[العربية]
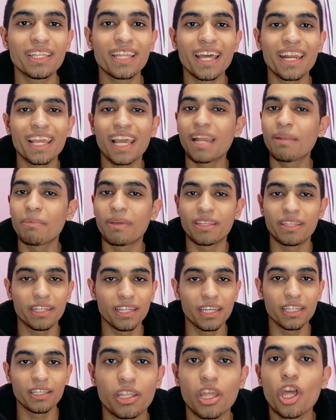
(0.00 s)
ده ريال
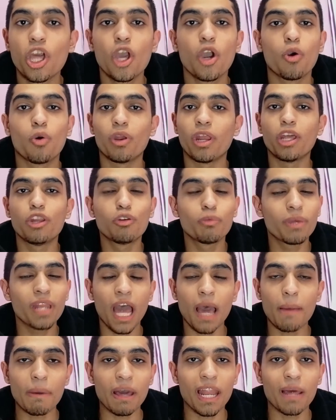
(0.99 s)
مدريد ولأنه
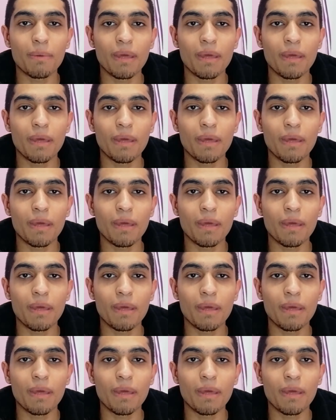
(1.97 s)
بيلعب على